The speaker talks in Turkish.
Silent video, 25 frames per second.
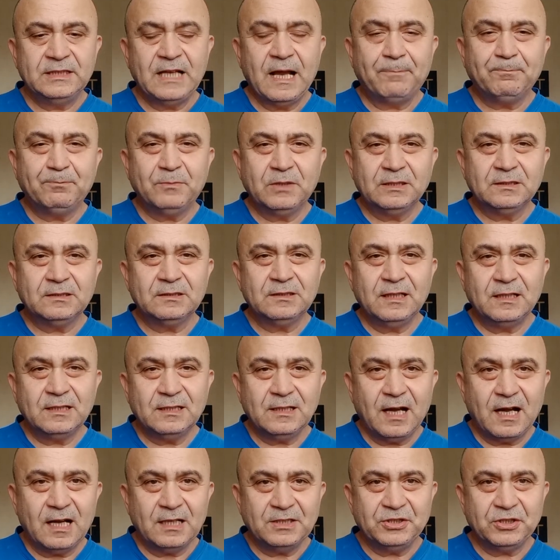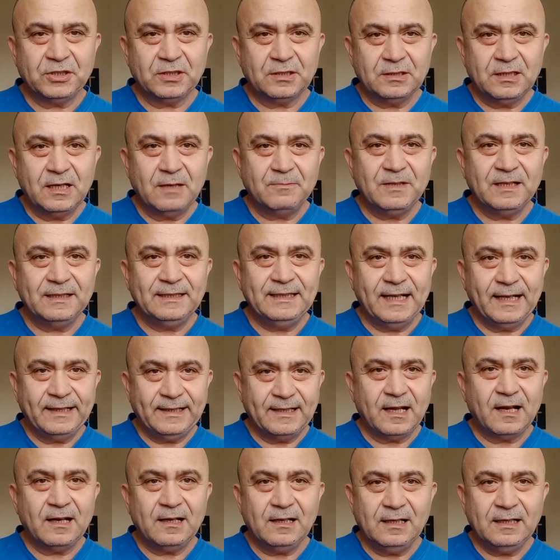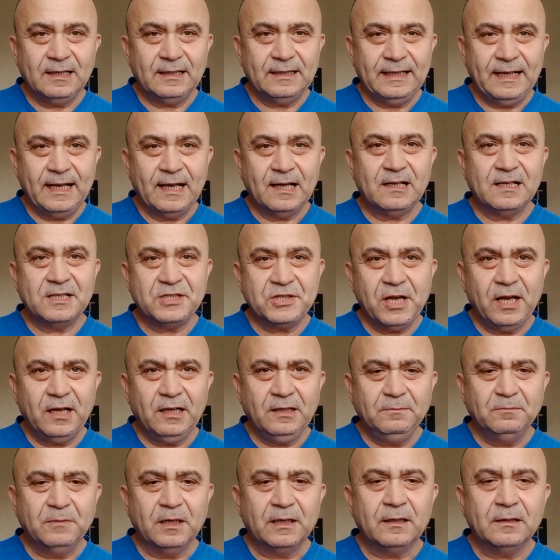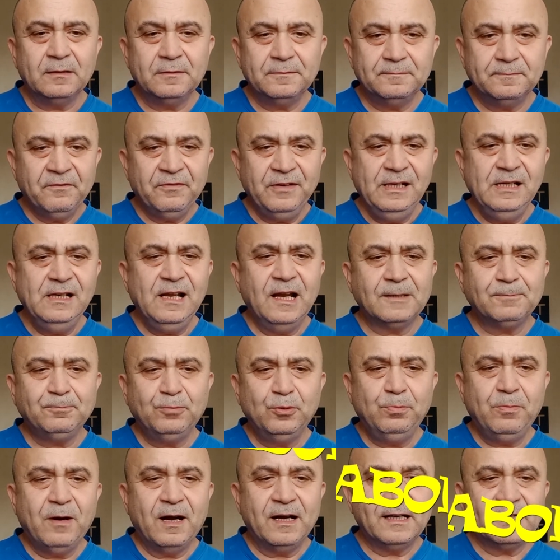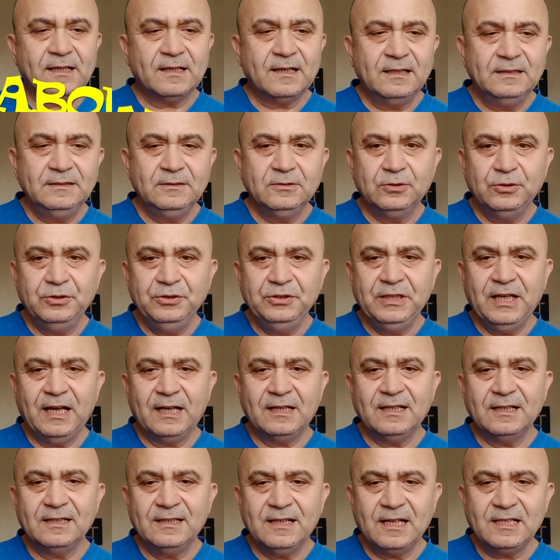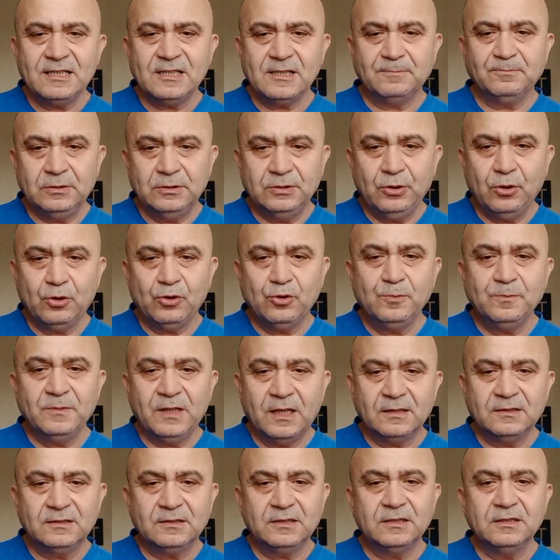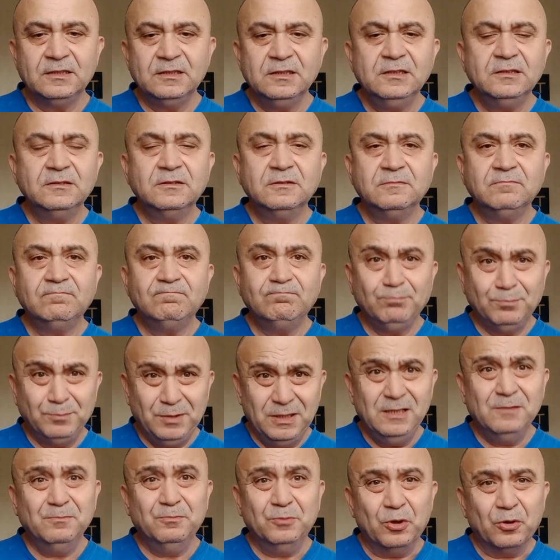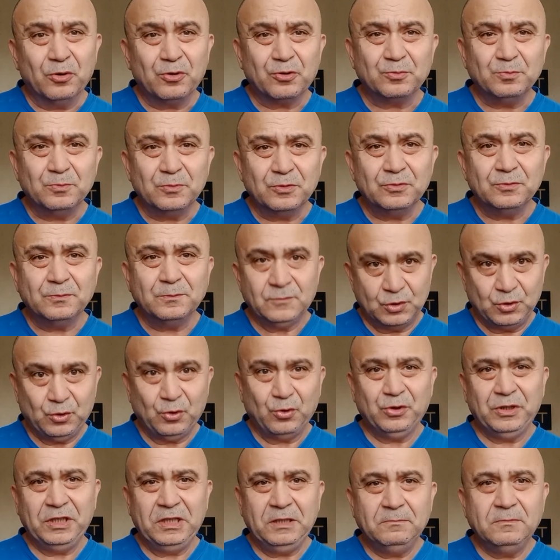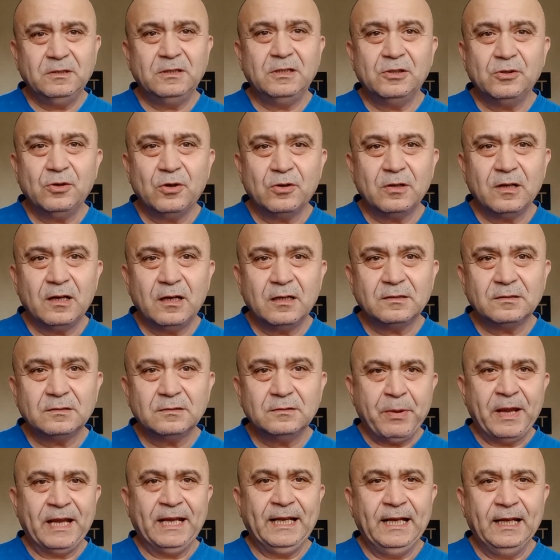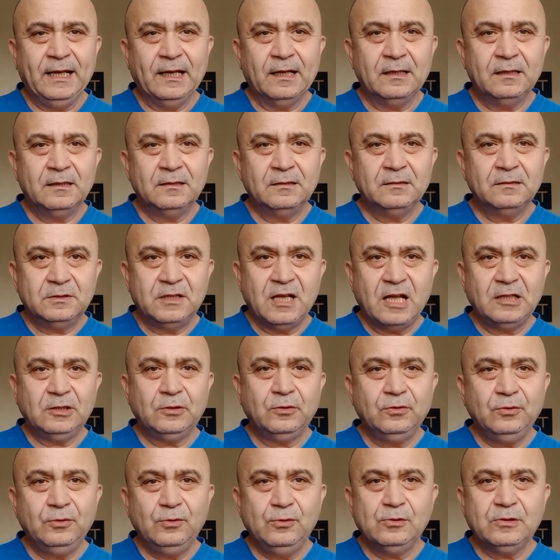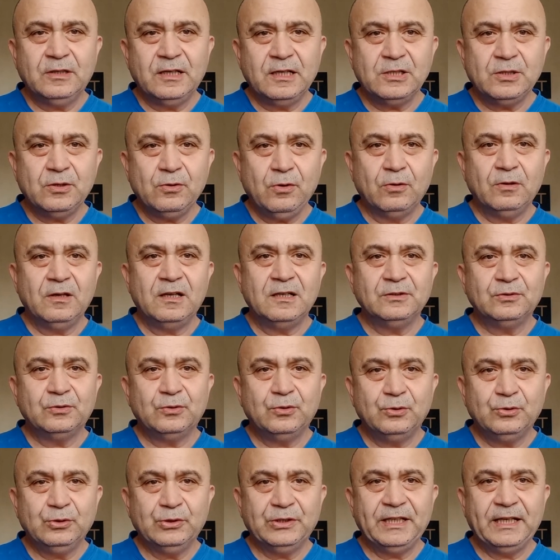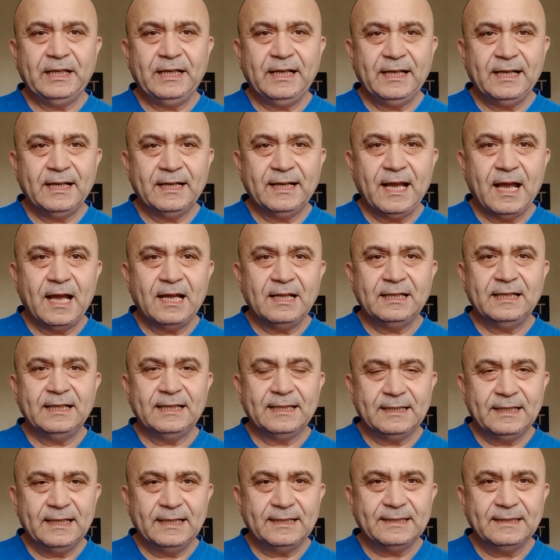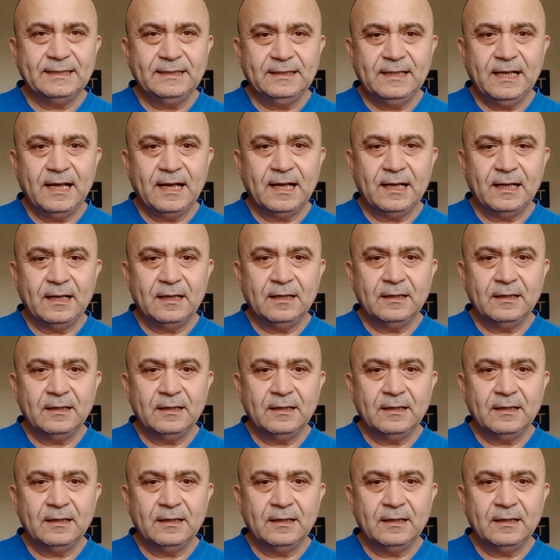yaptıkları açıklama yeterli gelecek mi? Finler bu bayrağın dünyada nasıl yorumlandığını bilmiyorum. Çok iyi biliyorlar. Peki NATO ülkesi olan Türkiye'ye geldiklerinde